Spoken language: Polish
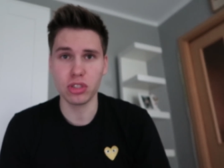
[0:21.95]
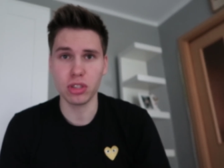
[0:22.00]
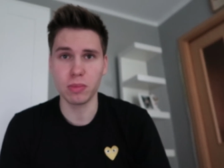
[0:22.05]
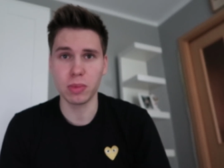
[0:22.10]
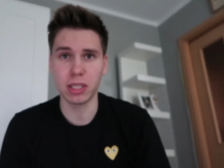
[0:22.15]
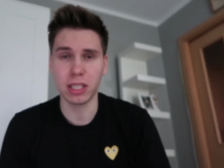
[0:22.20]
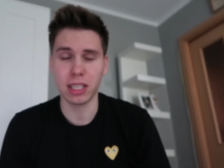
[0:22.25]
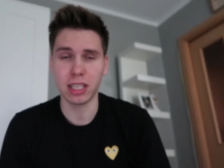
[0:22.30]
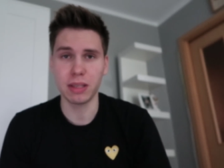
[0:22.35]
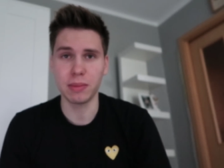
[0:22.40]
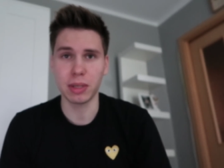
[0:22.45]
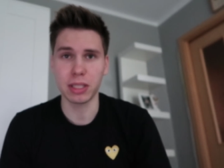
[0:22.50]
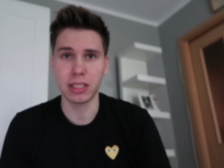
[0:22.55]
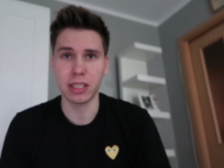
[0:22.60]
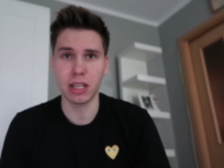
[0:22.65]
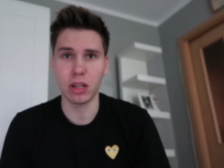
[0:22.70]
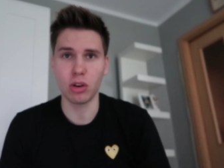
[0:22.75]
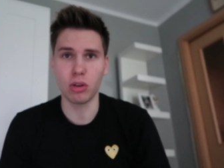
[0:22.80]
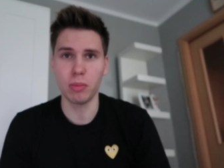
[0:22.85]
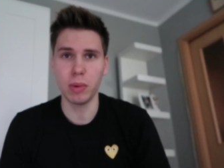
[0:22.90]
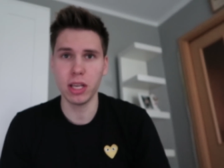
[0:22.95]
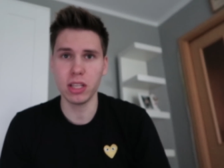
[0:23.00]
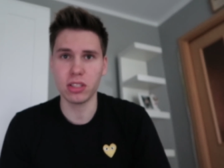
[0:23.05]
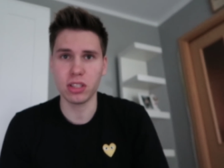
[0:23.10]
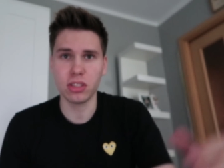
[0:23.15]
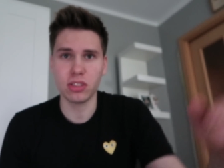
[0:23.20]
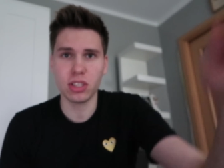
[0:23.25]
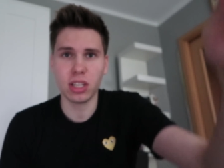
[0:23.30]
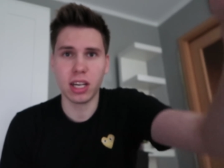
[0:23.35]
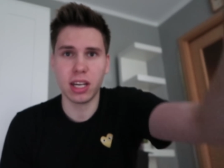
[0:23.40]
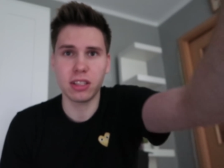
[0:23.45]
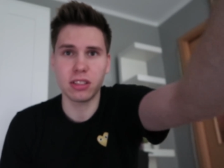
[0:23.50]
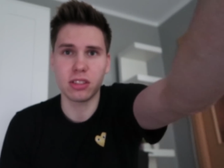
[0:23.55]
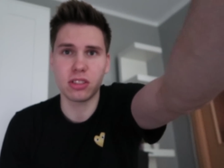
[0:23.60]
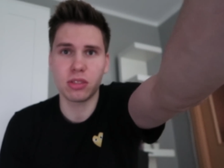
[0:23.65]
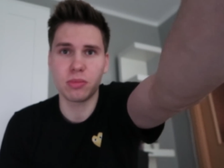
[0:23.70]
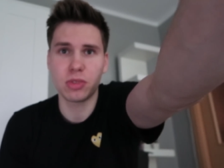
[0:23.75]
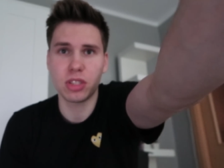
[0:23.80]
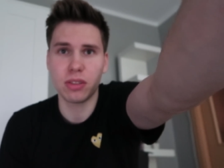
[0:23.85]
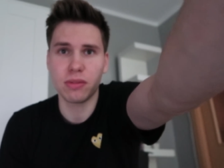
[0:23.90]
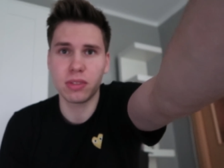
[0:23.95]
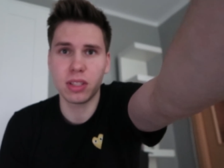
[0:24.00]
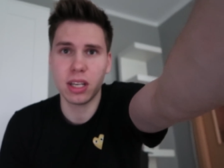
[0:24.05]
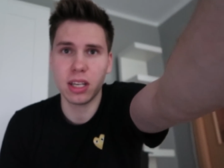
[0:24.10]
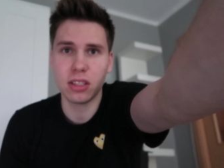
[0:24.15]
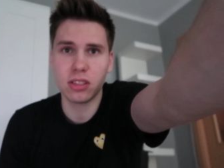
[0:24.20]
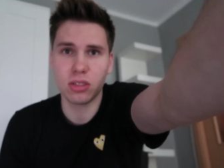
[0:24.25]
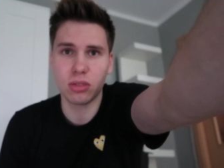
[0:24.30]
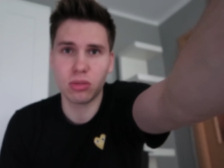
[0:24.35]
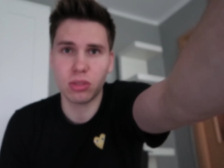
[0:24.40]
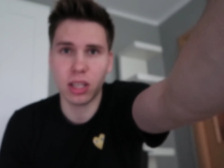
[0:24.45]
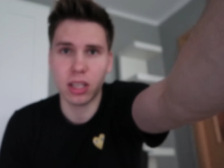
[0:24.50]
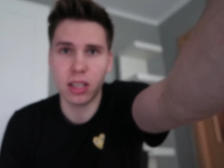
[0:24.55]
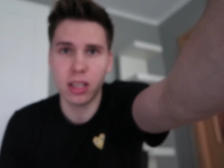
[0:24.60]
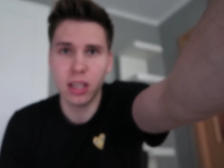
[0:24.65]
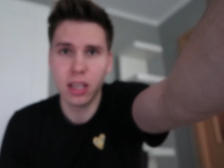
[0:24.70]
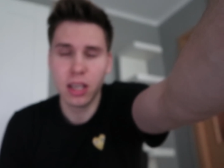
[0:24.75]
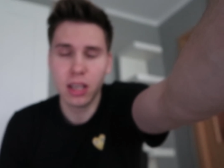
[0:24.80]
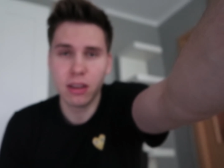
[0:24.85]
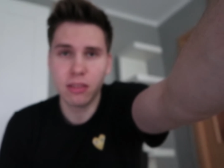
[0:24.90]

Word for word: żeby taki materiał obejrzeć. Czekajcie, czy mi się wydaje, czy tutaj